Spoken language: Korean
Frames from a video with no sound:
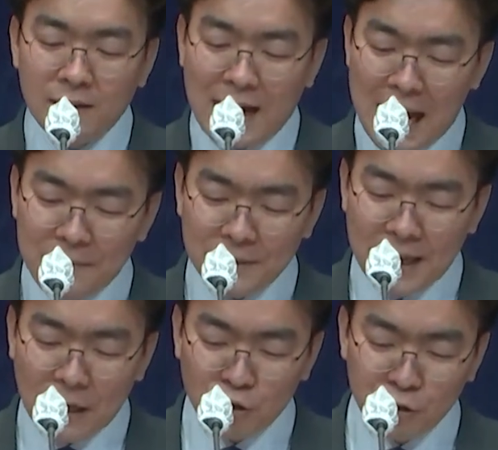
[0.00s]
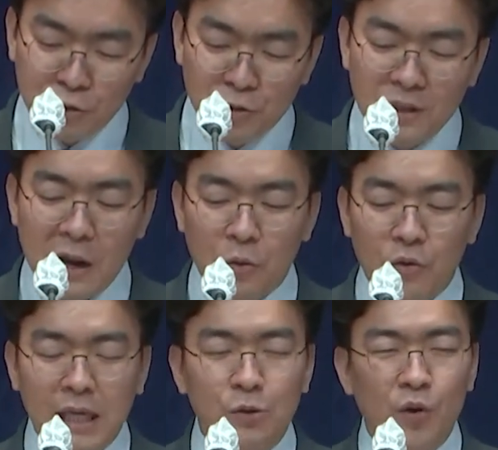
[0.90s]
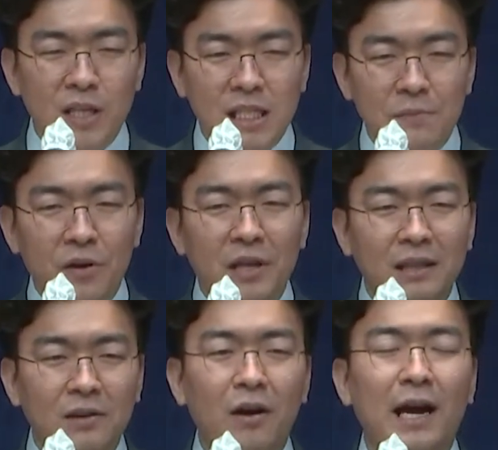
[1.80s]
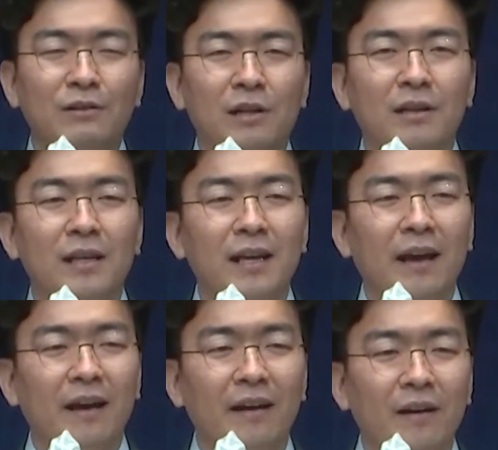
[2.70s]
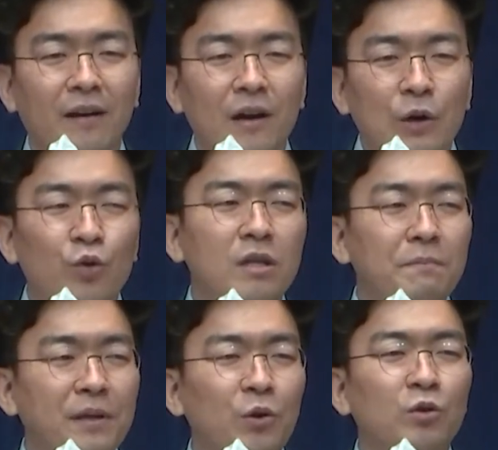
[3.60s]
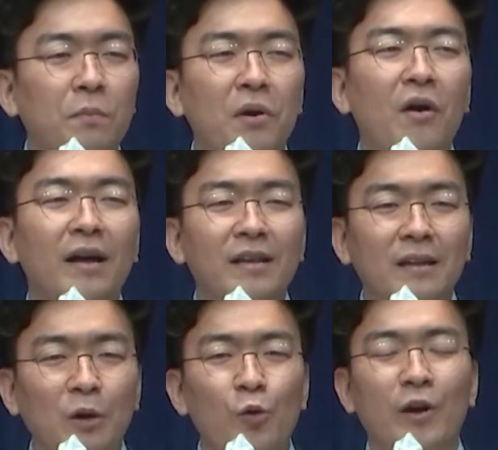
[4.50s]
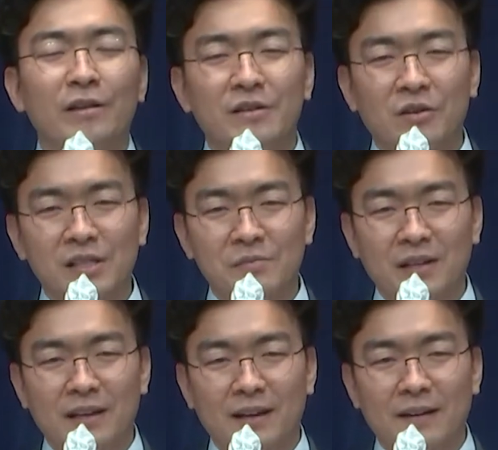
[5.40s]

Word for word: 그 감사의 추를 달고 기도의 심연에 들어가게 될 때에 우리는 비로소 평안에 떠오르게 되는 것입니다.